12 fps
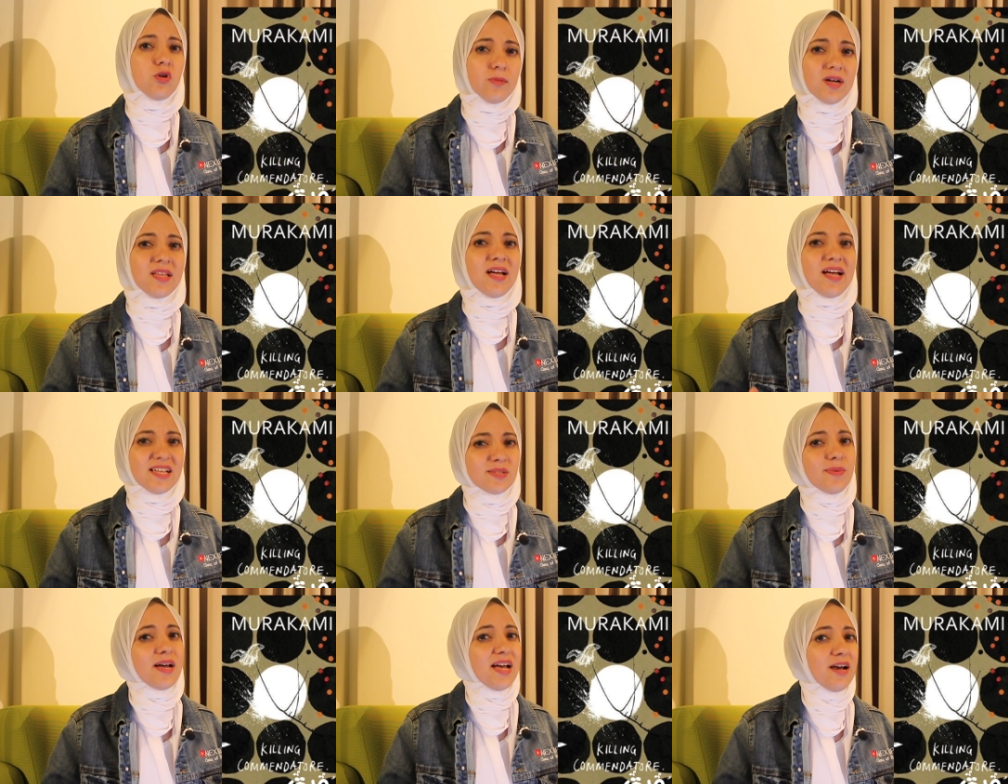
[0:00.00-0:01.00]
وبدأ
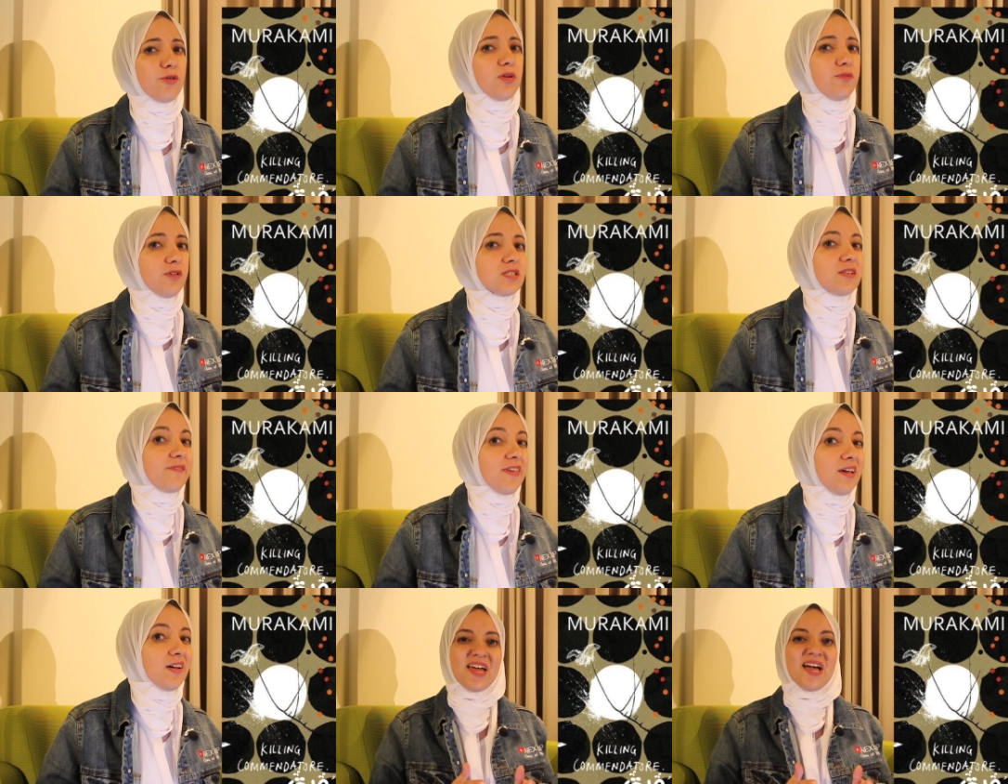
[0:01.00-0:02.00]
اسمع اول فصل
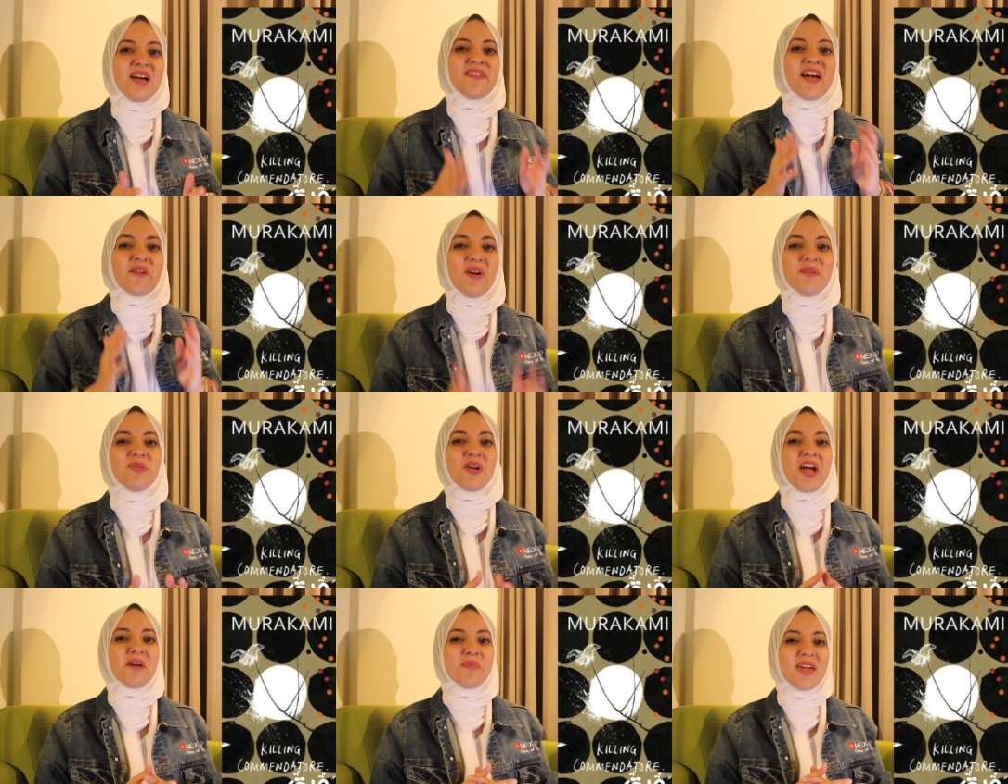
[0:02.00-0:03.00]
فيها في اجواء
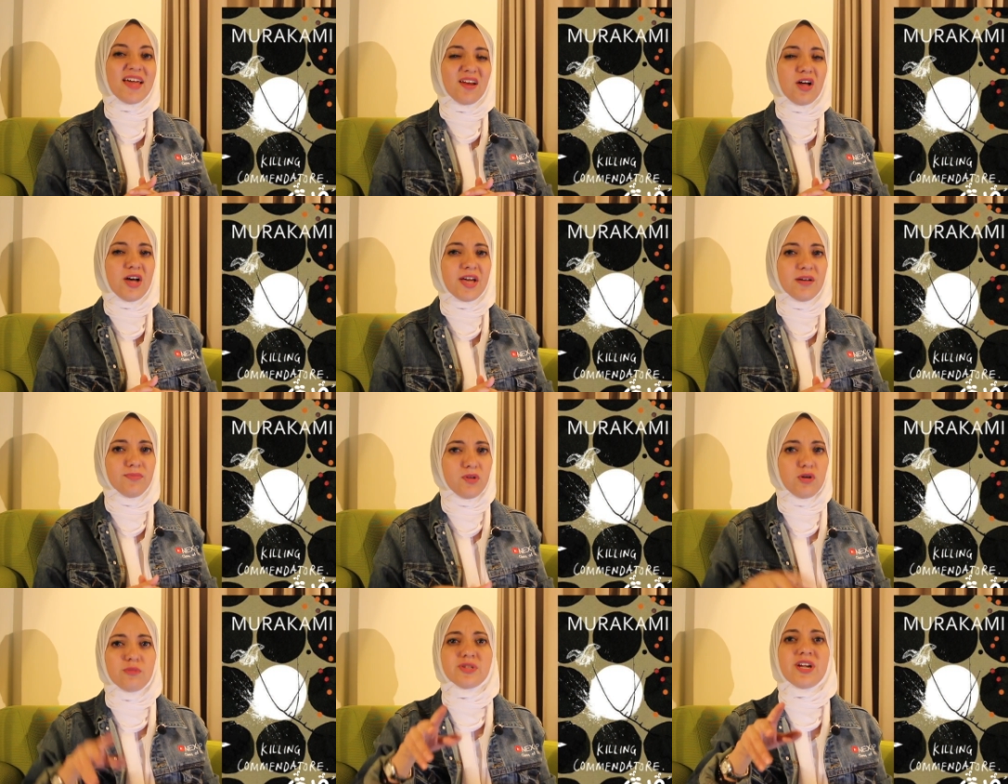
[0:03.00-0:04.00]
مركميه للغايه
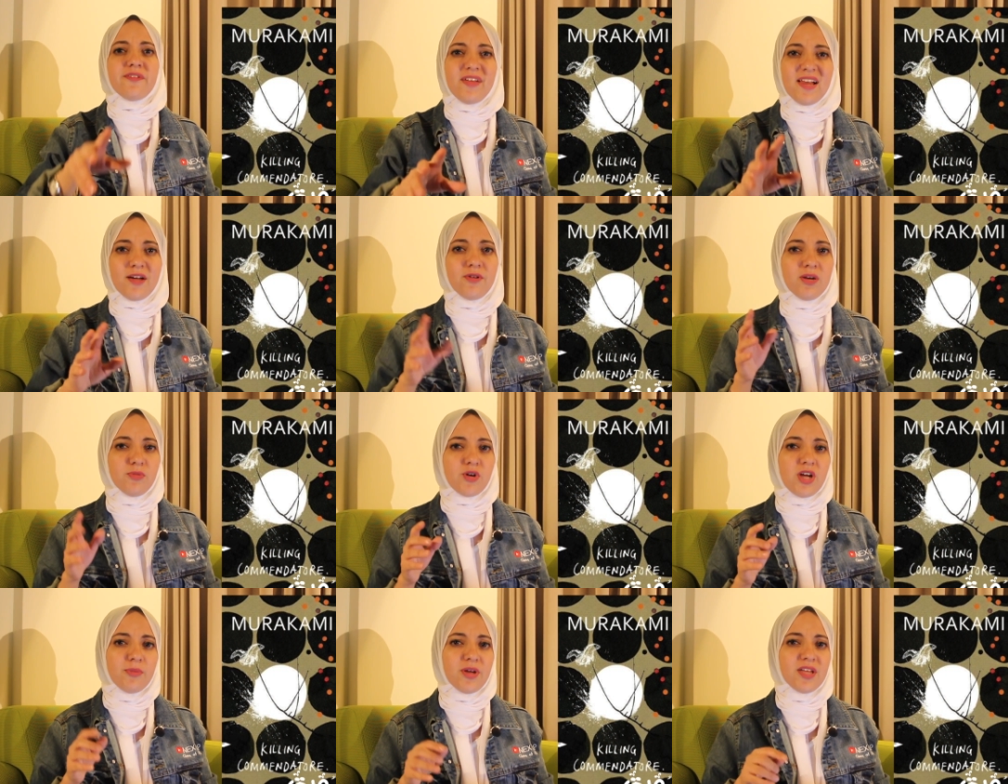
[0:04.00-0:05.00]
ولو مش عارف ايه الاجواء
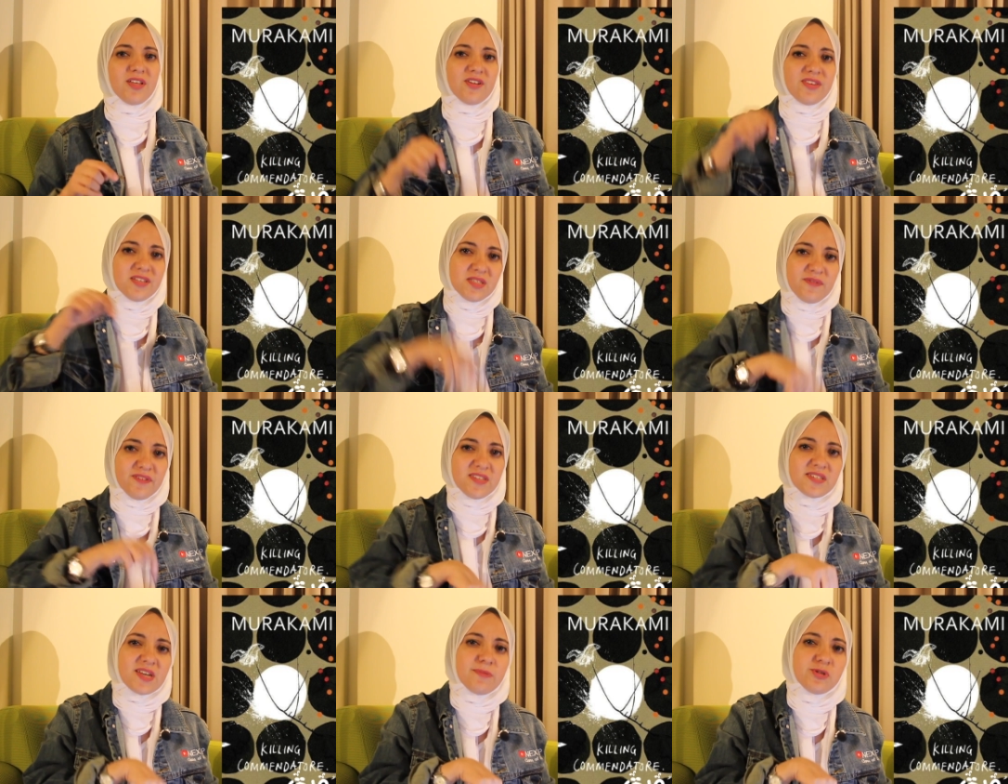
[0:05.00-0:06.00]
المركميه تقدر تنزل في
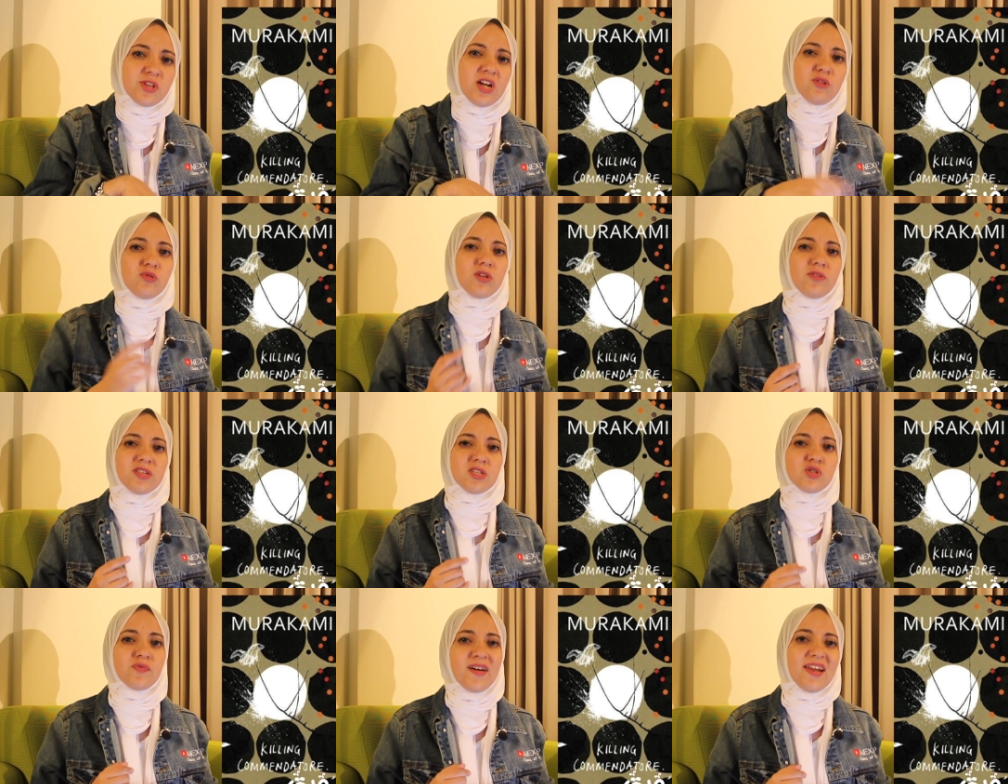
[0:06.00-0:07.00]
الديسكربشن على طول
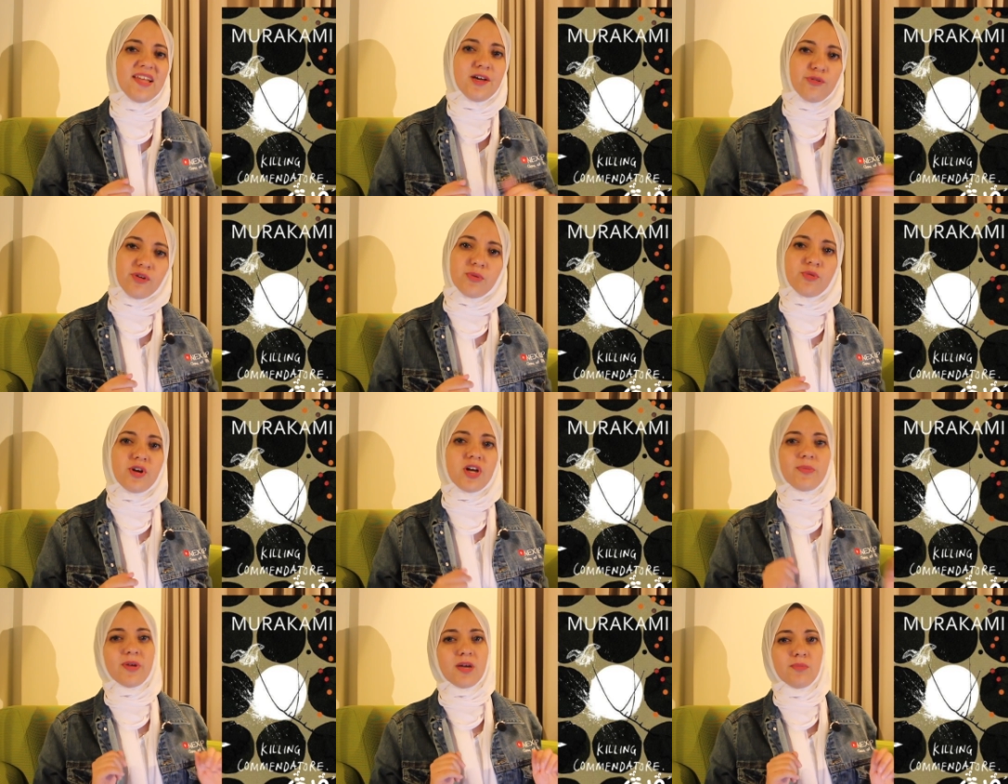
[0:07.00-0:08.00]
دلوقتي تشوف حلقه هاروكي
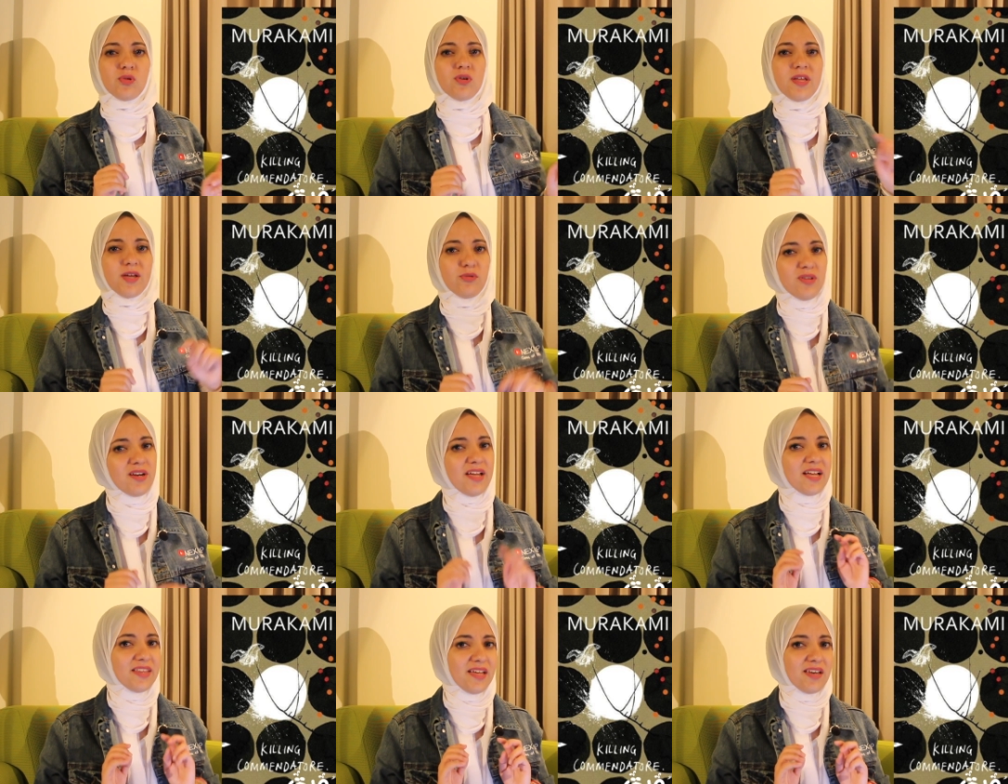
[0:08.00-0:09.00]
موراكامي كانت بتقول ايه
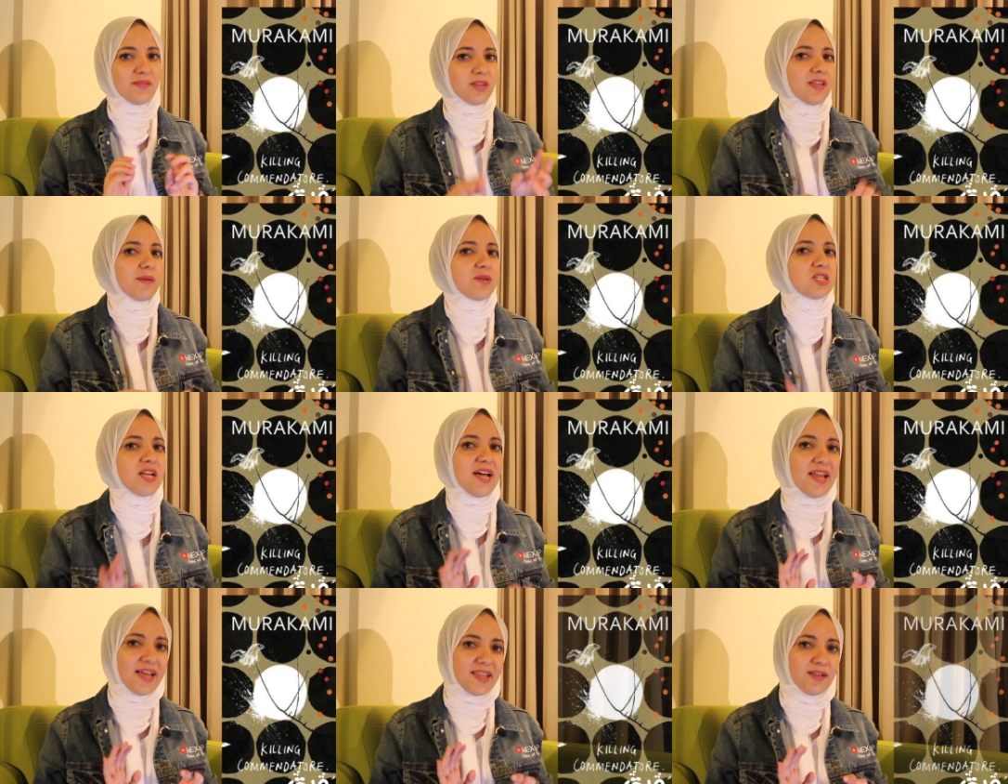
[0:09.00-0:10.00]
وترجع تاني ما تكملش
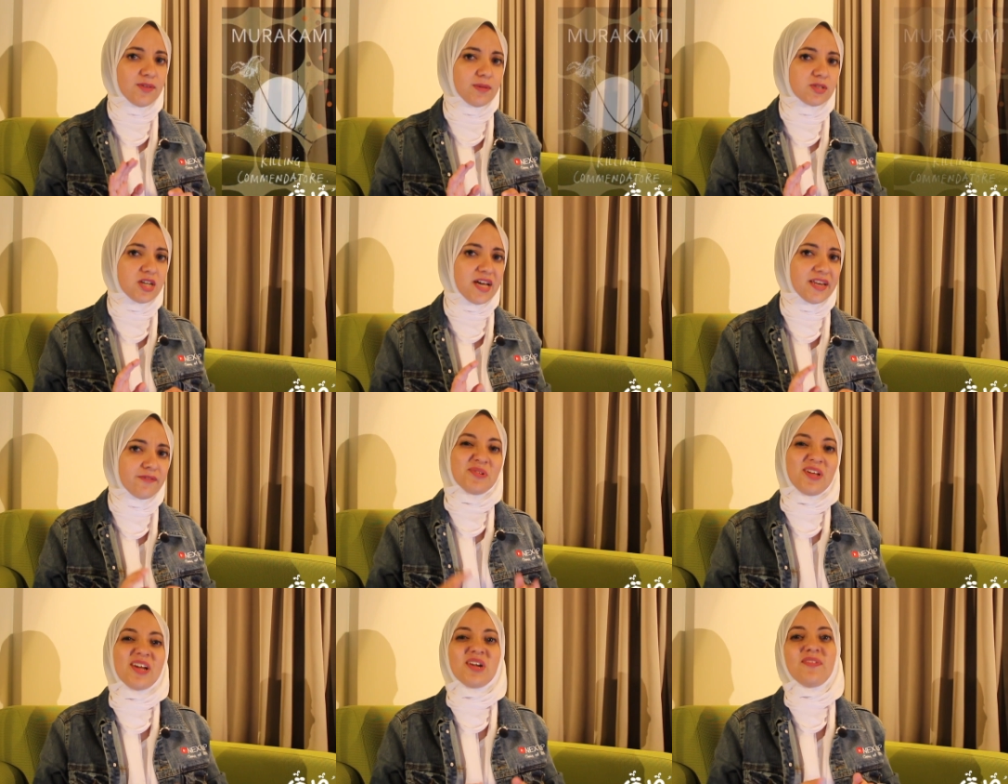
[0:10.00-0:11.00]
الحلقه كده وانت مش عارف
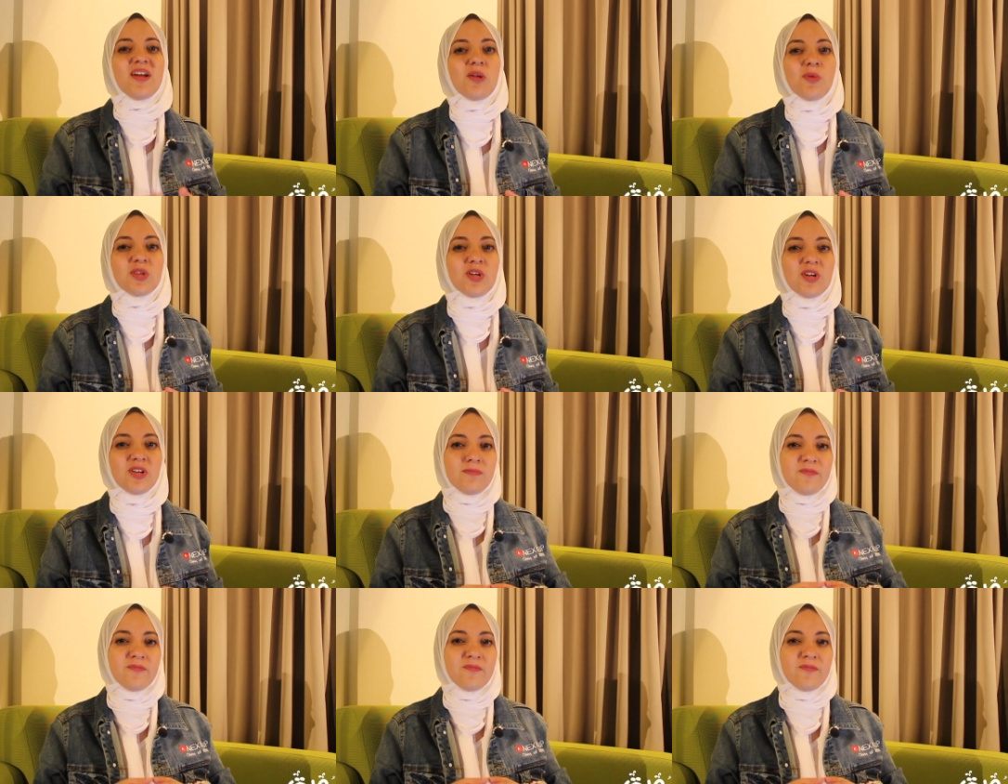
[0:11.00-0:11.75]
نتعرف على البطل